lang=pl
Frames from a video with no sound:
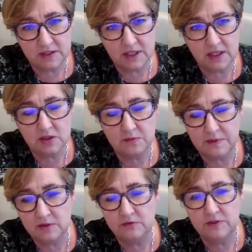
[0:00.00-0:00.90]
z jakich
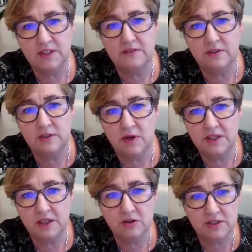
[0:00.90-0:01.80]
suplementów diety
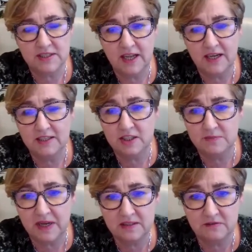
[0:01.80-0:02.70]
ewentualnie korzysta, ale też
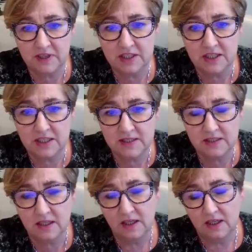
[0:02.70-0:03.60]
bardzo ważne
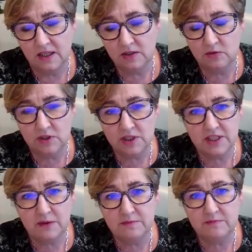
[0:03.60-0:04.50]
jest, i tu też
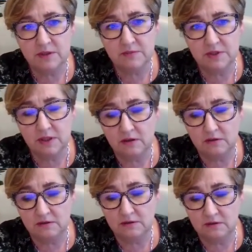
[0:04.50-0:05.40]
chciałabym, żeby
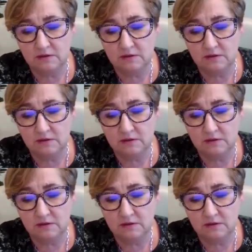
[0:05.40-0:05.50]
to,